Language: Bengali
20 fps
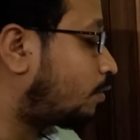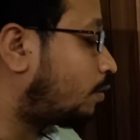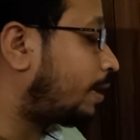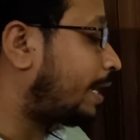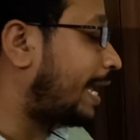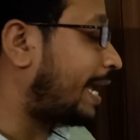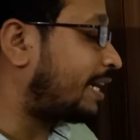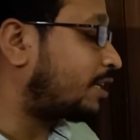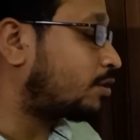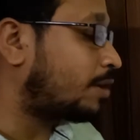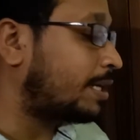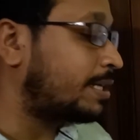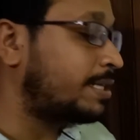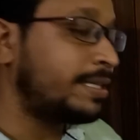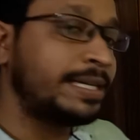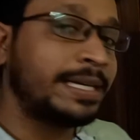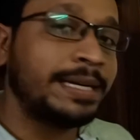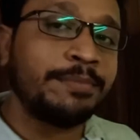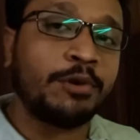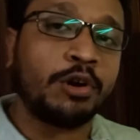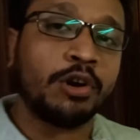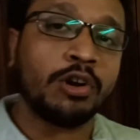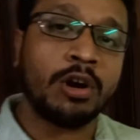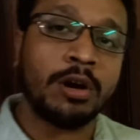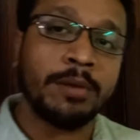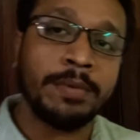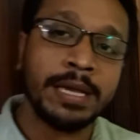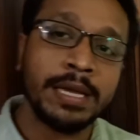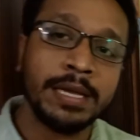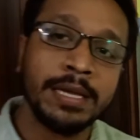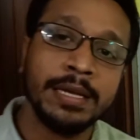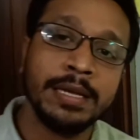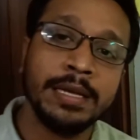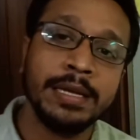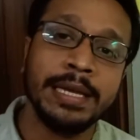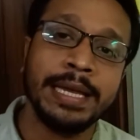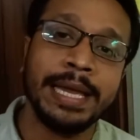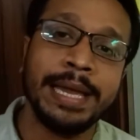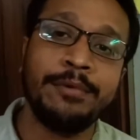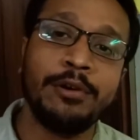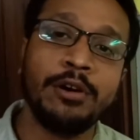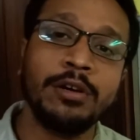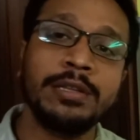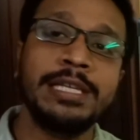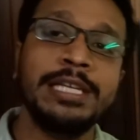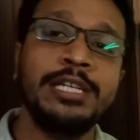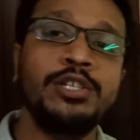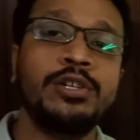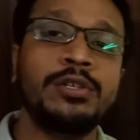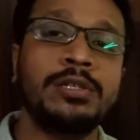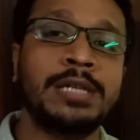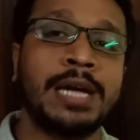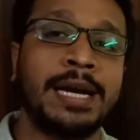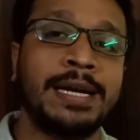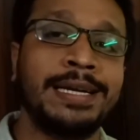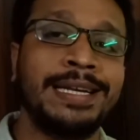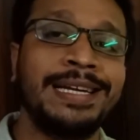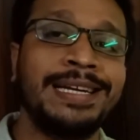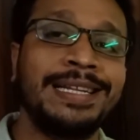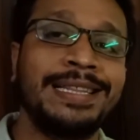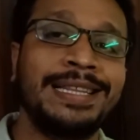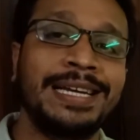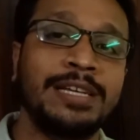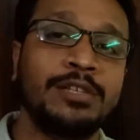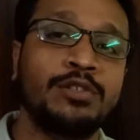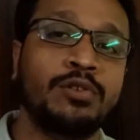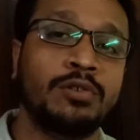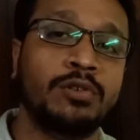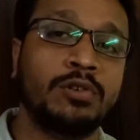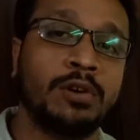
কোণটা একশো আশি থেকে বড় হবে এবং তিনশো ষাট ডিগ্রি থেকে ছোট